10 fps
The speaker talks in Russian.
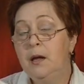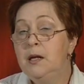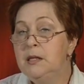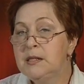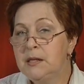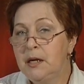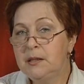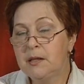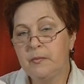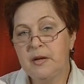
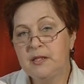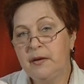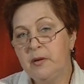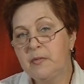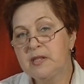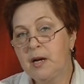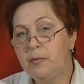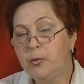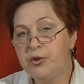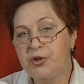Инициатором и основным
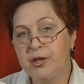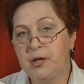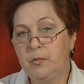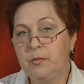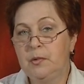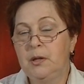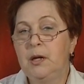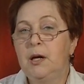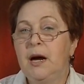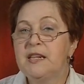разработчиком
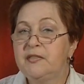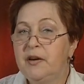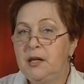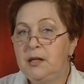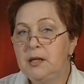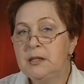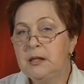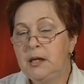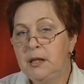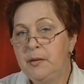освоения
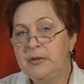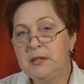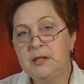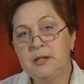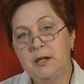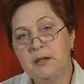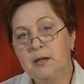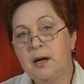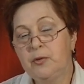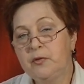целины 50-х
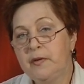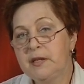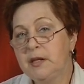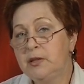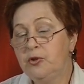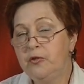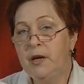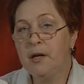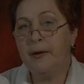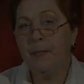годов 20 века